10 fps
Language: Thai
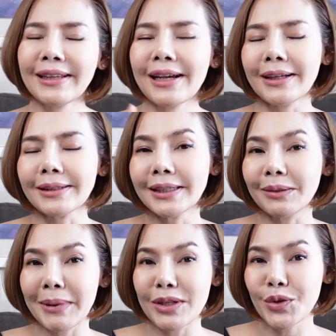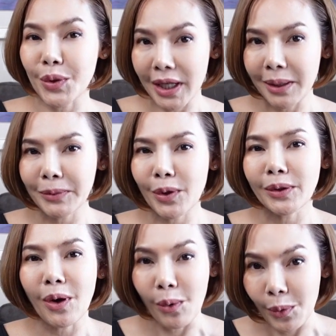งนะคะถือเป็นจุดเริ่มต้น
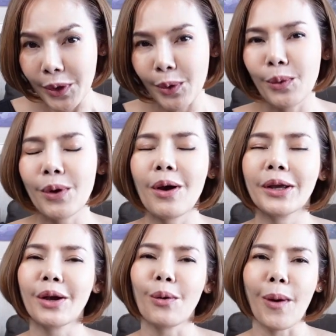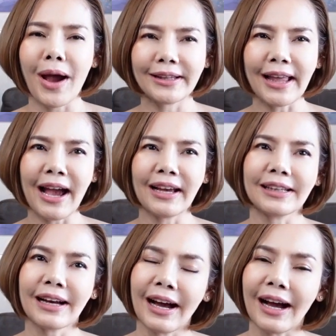ของริ้วรอยก็ว่าได้
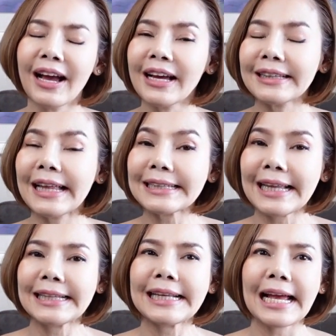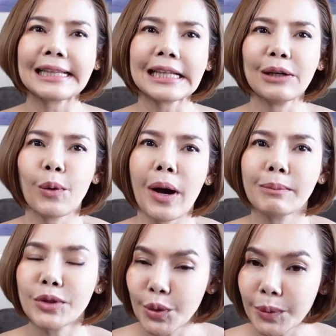นะคะดังนั้นการเติมความ
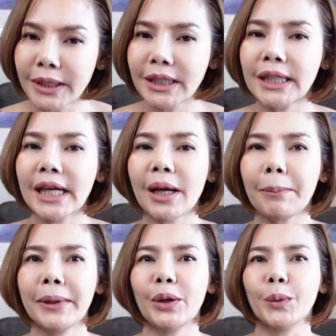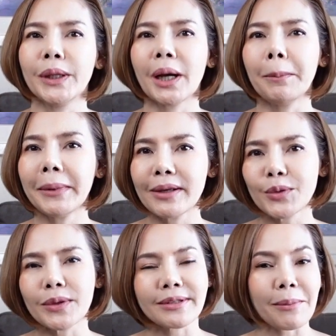ชุ่มชื้นให้กับผิวนะคะมี
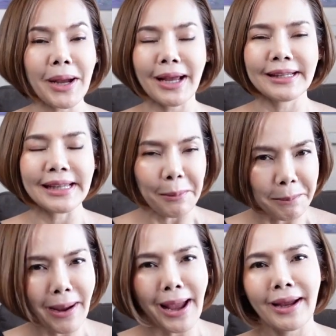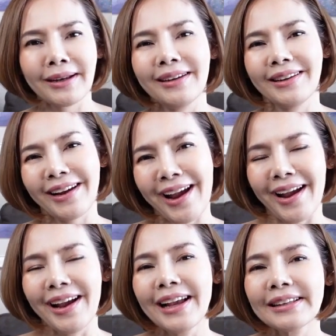ส่วนสำคัญอย่างมากเลยค่ะ
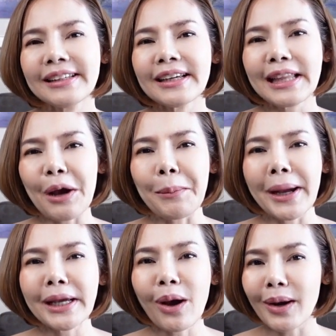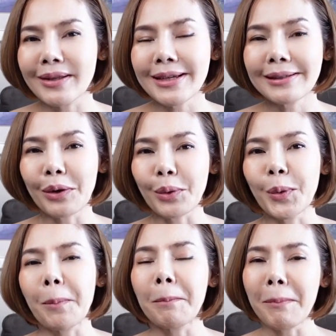ที่จะทำให้คอลลาเจนของคุ
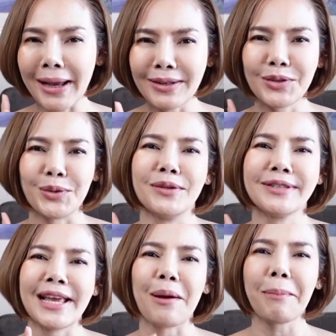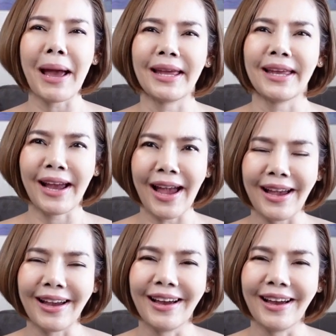ณไม่สูญเสียไปค่ะ